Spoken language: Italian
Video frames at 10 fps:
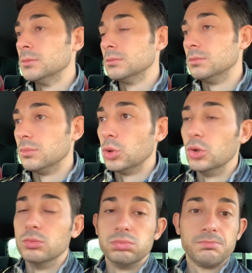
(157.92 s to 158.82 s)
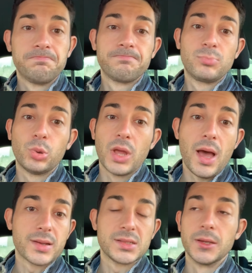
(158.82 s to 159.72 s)
Buh, può
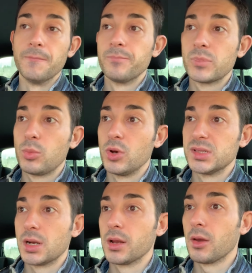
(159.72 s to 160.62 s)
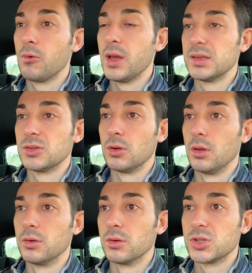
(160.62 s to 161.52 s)
darsi, può essere anche
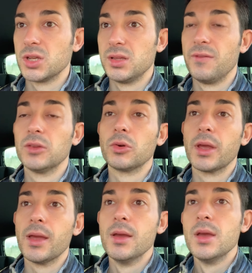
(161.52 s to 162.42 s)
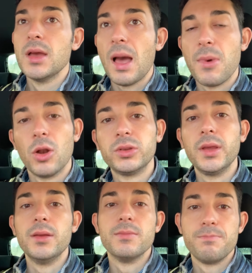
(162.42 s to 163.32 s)
questo. Cioè, di fatto che a
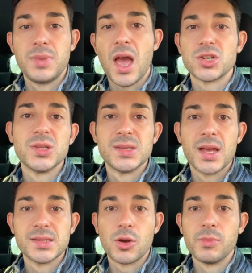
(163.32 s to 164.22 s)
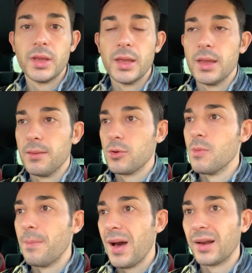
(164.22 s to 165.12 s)
Belotti piace Zazza come,
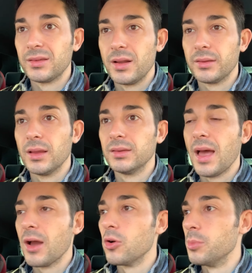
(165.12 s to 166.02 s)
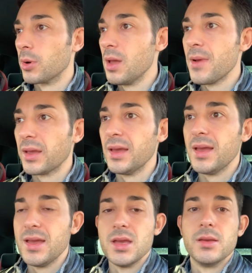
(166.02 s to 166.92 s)
come partner d'attacco. Il problema è
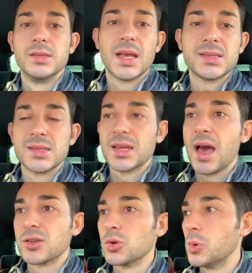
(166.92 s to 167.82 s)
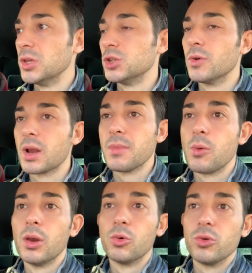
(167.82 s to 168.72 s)
che Zazza è scarso, quindi ci vorrebbe
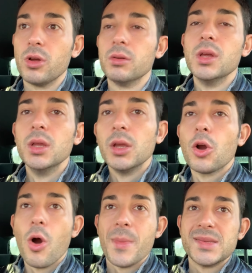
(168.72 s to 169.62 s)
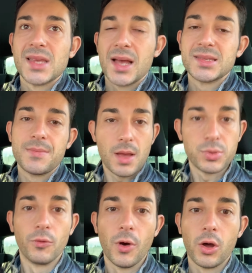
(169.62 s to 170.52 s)
qualcuno come Zazza, ma
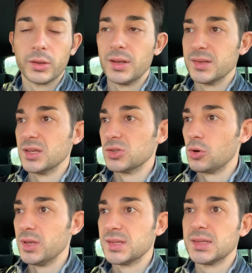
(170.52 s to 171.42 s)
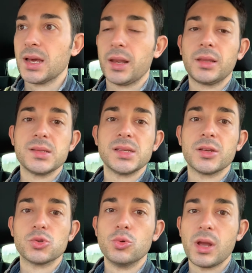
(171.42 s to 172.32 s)
più forte, nel senso con le stesse caratteristiche
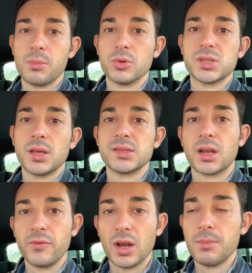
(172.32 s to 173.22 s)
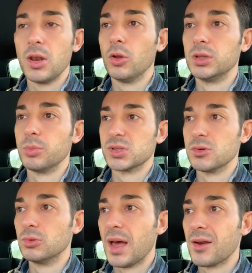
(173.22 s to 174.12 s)
sue, che possa servire Belotti, possa
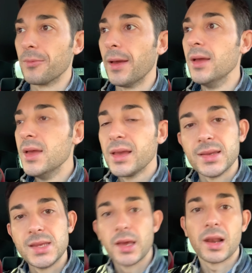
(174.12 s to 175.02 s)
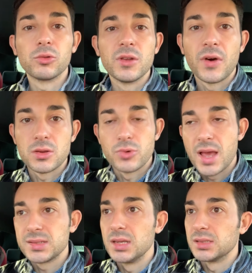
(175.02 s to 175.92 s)
aiutarlo, ma che sia in grado di fargli un
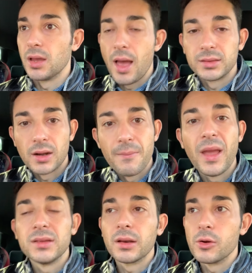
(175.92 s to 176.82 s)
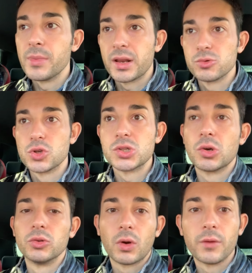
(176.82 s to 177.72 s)
assist a tre metri, come era successo
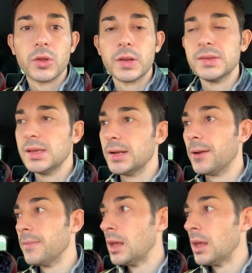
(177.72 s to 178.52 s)
contro la Fiorentina.